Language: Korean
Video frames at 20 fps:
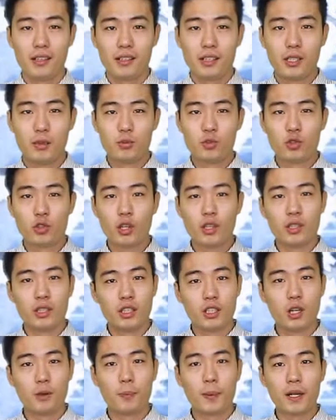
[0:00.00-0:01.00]
김수경
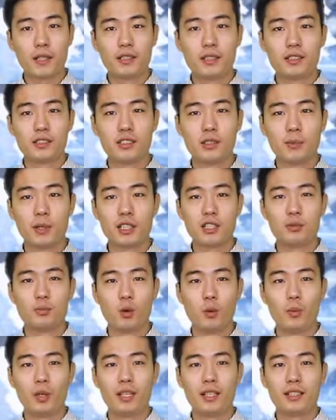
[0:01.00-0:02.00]
인터파크 스마트
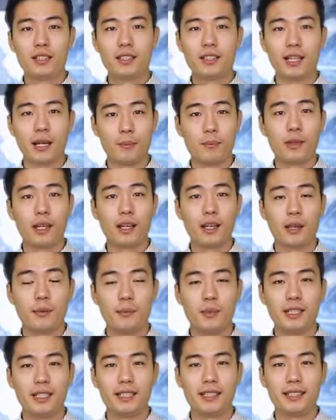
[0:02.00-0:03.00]
모빌리티 담당
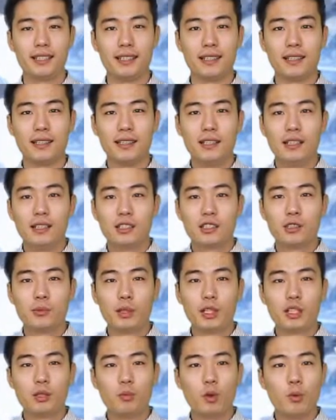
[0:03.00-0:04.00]
MD는
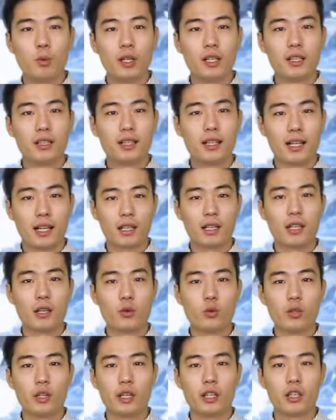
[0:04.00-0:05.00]
스마트 모빌리티
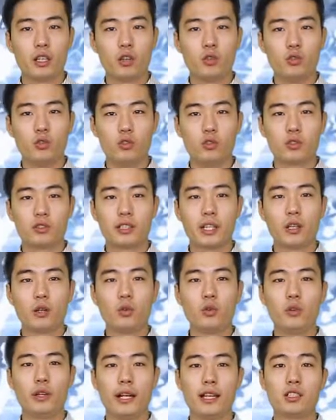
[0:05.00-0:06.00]
카테고리의 경우
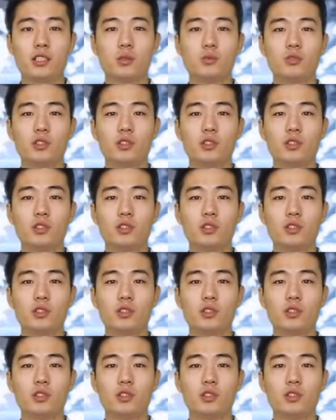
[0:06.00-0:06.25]
새로운 레저